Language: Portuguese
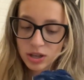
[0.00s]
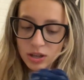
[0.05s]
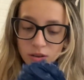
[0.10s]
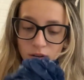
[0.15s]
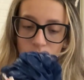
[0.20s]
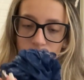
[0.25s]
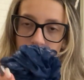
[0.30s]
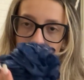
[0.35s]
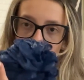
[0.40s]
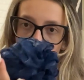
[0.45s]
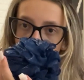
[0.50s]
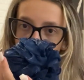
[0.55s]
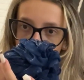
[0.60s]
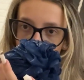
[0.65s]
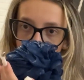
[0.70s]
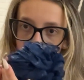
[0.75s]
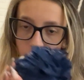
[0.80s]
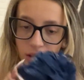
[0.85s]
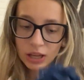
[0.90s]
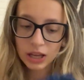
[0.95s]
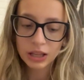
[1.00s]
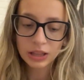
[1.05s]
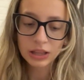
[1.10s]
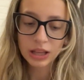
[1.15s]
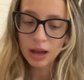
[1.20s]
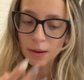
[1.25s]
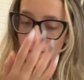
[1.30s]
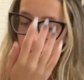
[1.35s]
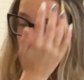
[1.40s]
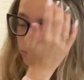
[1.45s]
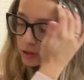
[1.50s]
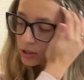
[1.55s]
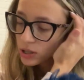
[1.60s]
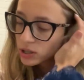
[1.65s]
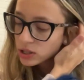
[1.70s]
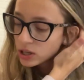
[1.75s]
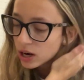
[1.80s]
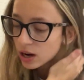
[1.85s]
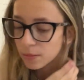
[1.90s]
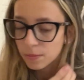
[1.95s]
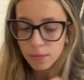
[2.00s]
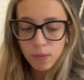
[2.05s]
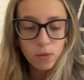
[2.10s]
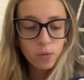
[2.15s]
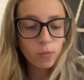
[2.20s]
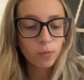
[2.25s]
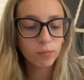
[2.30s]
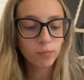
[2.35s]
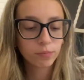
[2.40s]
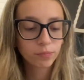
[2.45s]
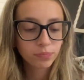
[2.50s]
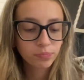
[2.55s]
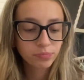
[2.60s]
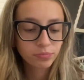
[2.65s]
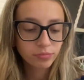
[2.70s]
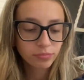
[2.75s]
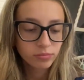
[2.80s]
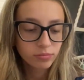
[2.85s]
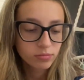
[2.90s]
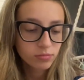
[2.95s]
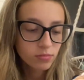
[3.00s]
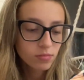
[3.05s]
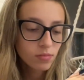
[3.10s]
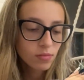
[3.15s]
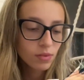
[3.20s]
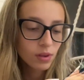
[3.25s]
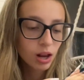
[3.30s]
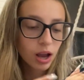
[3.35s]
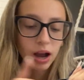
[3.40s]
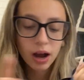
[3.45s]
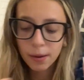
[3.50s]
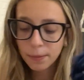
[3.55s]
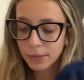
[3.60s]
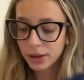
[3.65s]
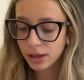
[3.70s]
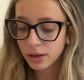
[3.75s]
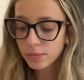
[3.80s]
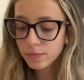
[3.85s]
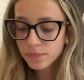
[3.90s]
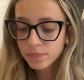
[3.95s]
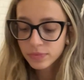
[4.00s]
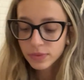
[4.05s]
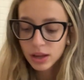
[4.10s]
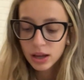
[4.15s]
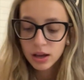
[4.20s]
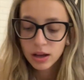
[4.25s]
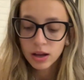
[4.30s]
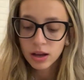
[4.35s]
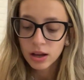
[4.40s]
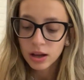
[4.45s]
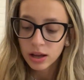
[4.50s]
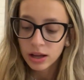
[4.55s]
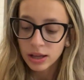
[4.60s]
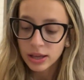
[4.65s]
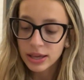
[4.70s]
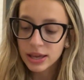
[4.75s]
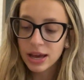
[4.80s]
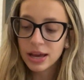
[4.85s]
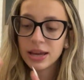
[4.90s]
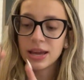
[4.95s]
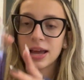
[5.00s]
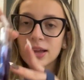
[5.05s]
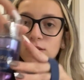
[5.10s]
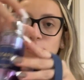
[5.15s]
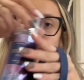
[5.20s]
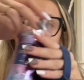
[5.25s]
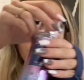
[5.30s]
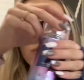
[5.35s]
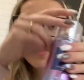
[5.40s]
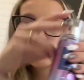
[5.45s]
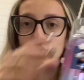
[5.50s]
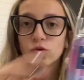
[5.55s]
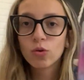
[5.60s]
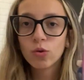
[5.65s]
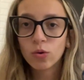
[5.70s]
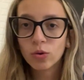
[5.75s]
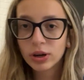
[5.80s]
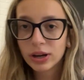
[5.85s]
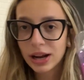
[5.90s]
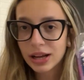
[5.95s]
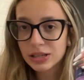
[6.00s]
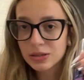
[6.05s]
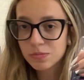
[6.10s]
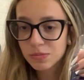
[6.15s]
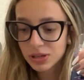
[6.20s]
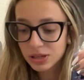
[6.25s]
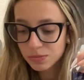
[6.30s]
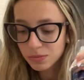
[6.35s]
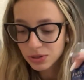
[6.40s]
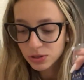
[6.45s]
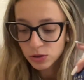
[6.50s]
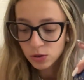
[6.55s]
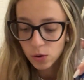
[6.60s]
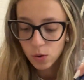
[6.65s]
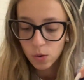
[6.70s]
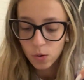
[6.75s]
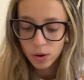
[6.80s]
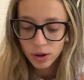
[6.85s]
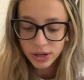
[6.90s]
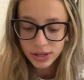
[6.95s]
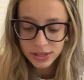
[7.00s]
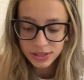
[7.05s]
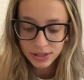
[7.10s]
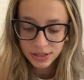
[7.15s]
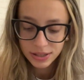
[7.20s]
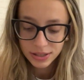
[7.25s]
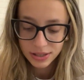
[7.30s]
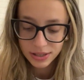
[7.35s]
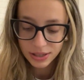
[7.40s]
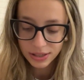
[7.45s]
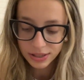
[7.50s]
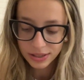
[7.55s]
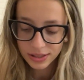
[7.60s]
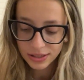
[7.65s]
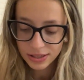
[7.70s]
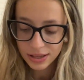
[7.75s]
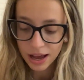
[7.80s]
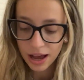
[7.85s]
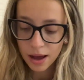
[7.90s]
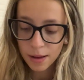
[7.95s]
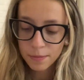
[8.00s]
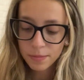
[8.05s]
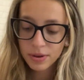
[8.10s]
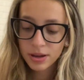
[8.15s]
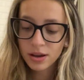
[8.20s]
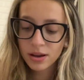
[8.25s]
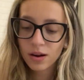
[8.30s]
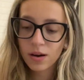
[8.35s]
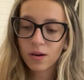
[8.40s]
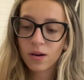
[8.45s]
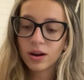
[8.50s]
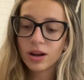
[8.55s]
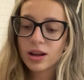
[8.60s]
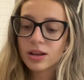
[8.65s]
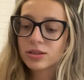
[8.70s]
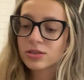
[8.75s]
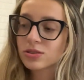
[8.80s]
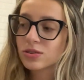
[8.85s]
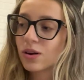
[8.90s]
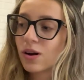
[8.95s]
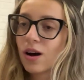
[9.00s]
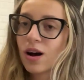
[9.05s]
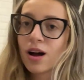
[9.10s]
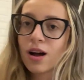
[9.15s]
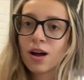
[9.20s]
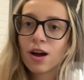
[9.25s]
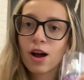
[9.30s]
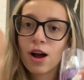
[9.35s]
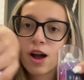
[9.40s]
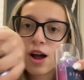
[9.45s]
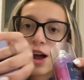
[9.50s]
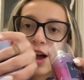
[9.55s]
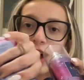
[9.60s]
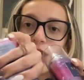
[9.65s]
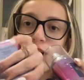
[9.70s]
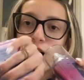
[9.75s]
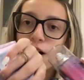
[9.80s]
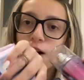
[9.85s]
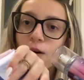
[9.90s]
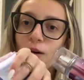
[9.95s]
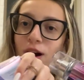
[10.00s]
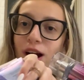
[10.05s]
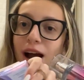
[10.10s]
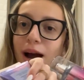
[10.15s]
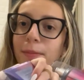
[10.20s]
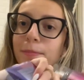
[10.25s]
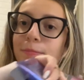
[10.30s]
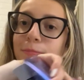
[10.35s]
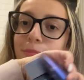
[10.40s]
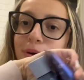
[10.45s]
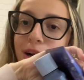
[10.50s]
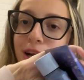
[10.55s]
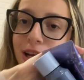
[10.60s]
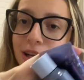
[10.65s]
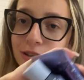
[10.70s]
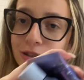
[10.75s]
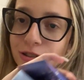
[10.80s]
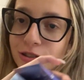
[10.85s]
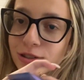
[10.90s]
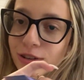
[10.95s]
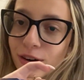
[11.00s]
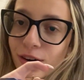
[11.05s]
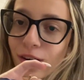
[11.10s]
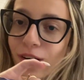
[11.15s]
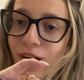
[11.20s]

Nossa, até a bucha cheira bom. Amei. E aí é tudo nas mesmas cores, assim, sabe? Olha só o capricho!